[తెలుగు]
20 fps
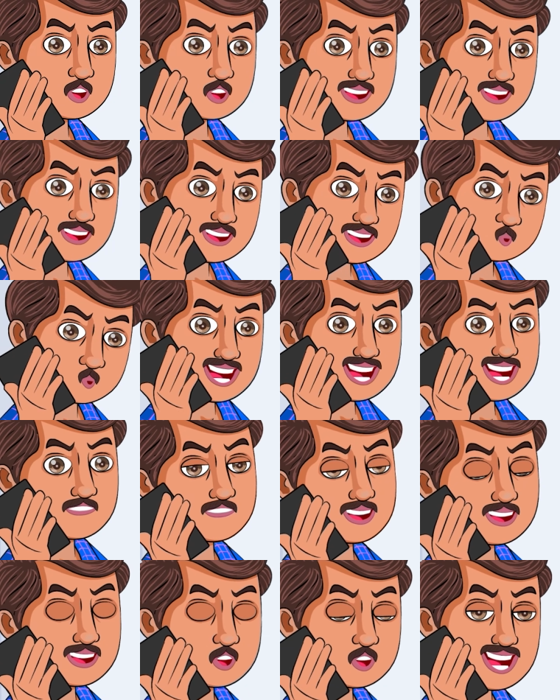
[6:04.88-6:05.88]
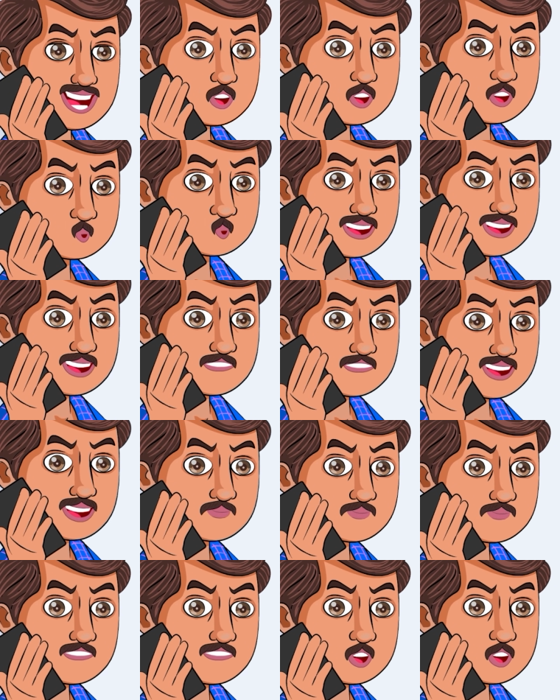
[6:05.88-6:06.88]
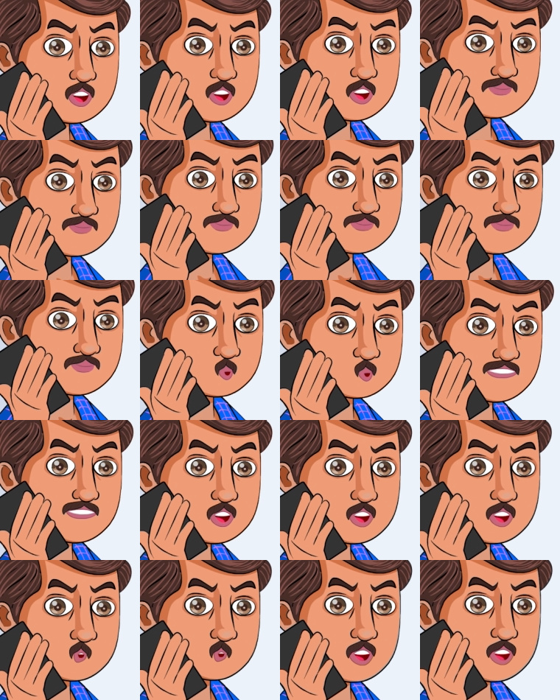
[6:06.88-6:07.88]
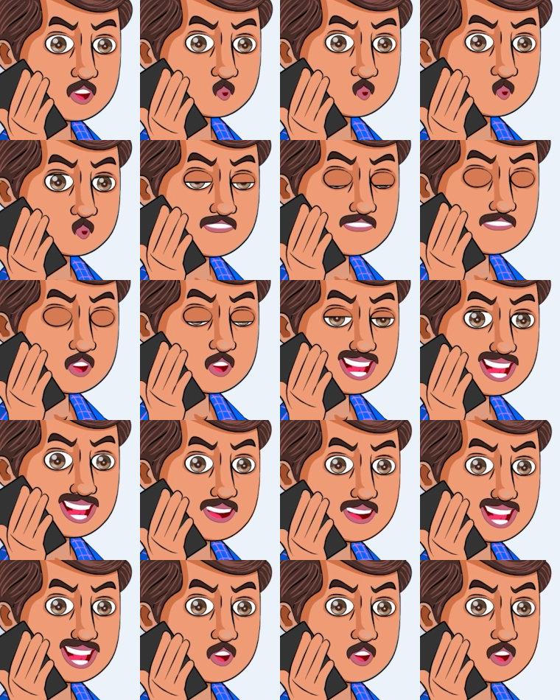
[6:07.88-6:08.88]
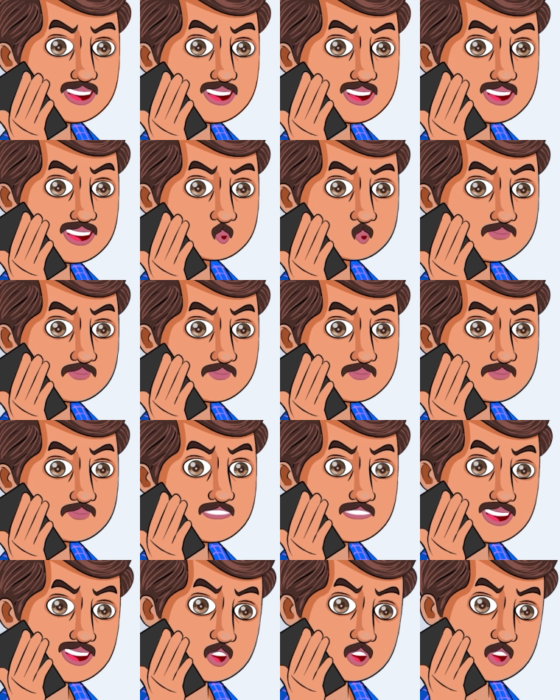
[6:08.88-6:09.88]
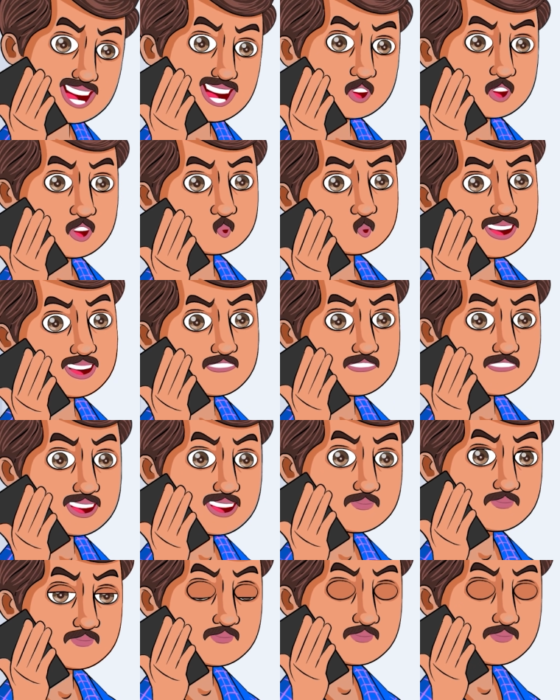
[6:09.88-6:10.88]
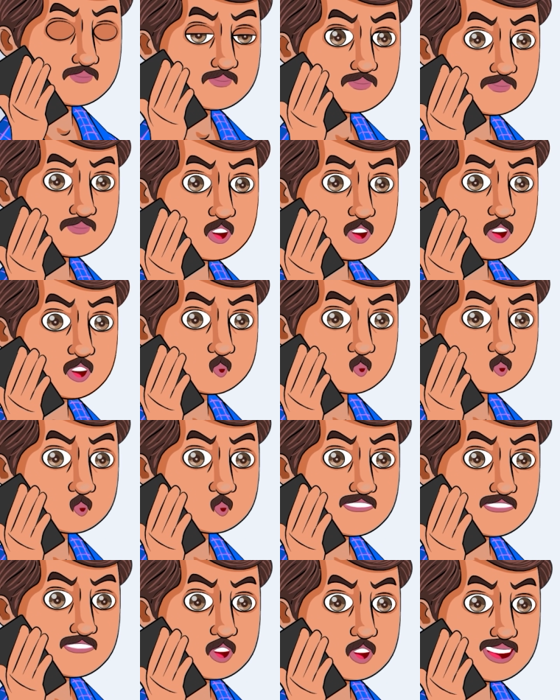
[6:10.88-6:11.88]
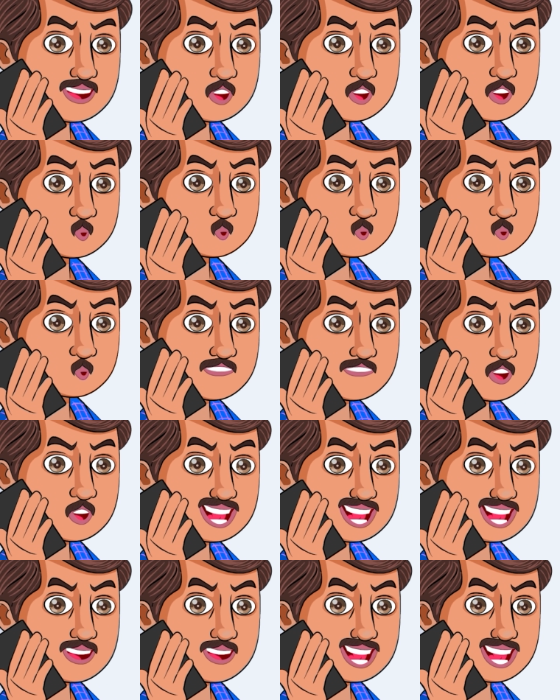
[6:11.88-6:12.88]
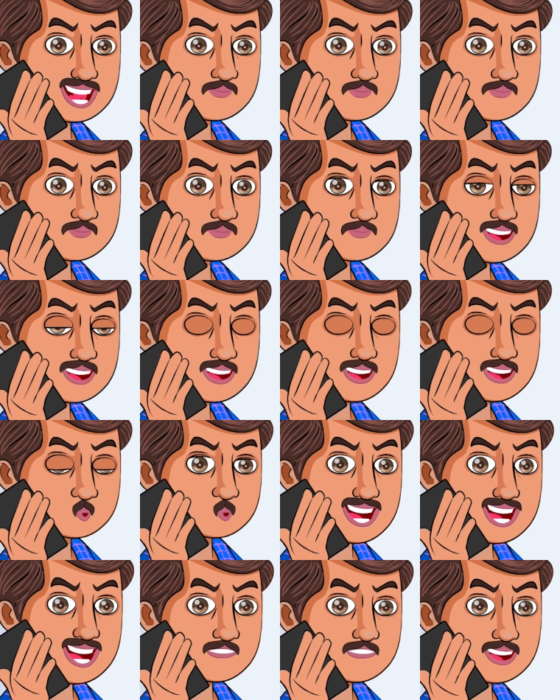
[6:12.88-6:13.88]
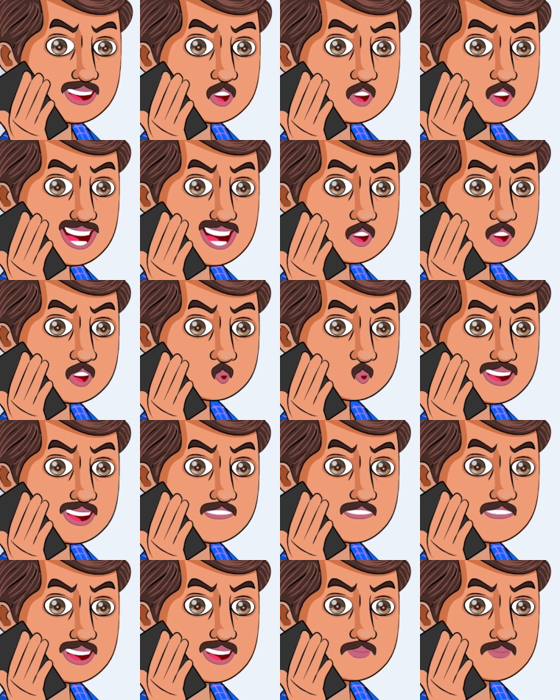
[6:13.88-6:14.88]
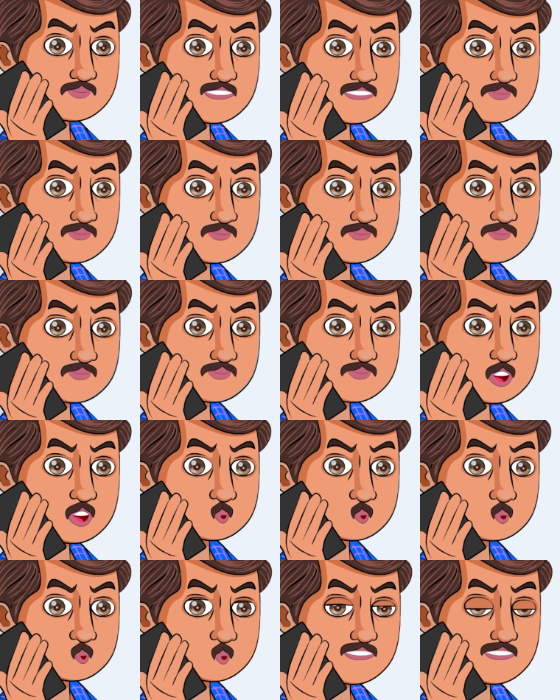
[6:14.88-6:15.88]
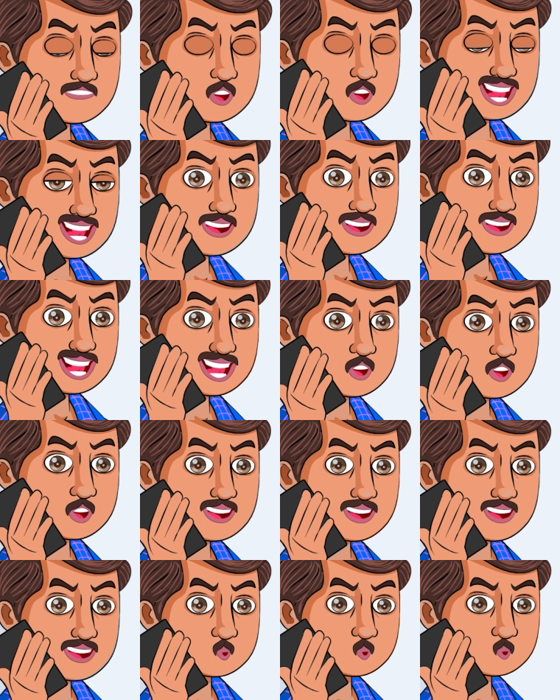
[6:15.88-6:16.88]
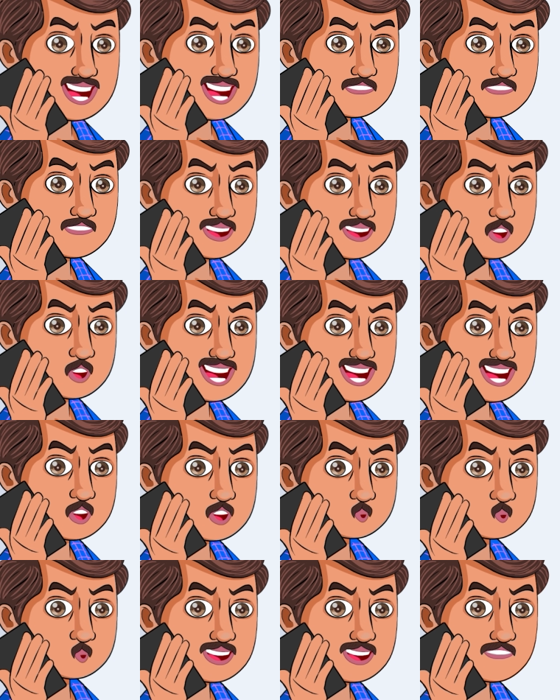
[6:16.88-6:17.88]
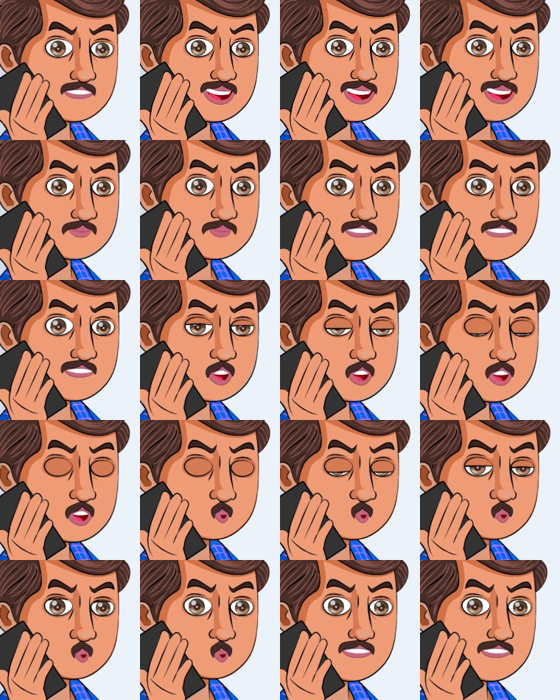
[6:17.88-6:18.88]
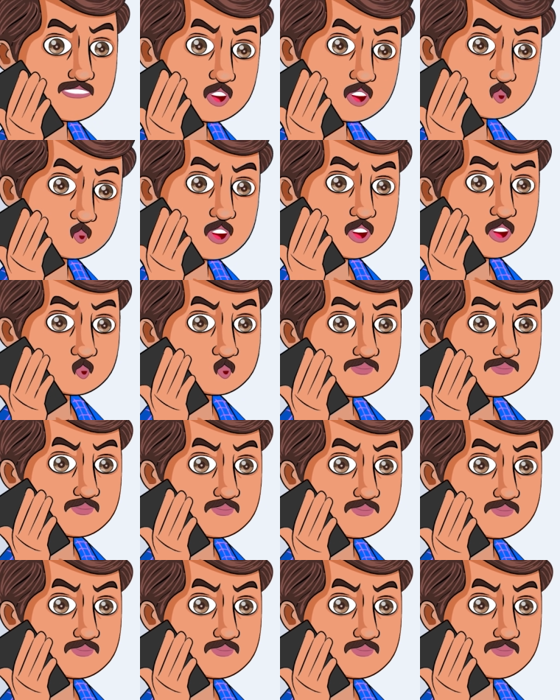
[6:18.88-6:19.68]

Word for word: అలా అనడానికి నీకు సిగ్గుగా లేదా అమ్మా నీ కొడుకు భార్య నీ కోడలు పైగా కడుపుతో ఉంది కనీసం మానవత్వం కూడా లేకుండా దానితో వెట్టి చాకరీ చేయిస్తావా నువ్వెన్ని కష్టాలు పెట్టినా అది నాకు ఒక్క రోజు కూడా నీ గురించి చెప్పలేదు తెలుసా